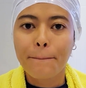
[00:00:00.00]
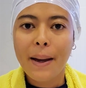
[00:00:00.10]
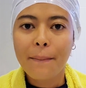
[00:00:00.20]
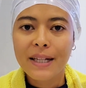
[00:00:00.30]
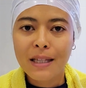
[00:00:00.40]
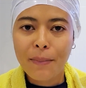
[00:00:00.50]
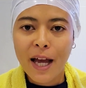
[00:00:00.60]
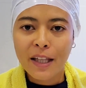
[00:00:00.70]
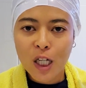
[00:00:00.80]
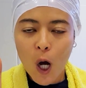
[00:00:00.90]
เป็นผลิต
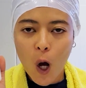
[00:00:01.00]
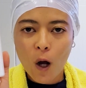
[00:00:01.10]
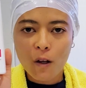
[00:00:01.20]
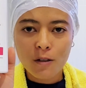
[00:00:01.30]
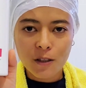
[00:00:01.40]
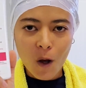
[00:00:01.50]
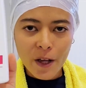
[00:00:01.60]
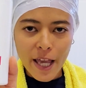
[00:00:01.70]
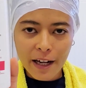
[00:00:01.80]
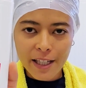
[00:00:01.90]
ภัณฑ์ของ 2อ
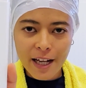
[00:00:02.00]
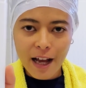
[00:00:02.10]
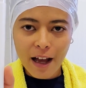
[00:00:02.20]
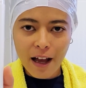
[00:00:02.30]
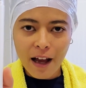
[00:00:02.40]
อย่างนี้ค่ะ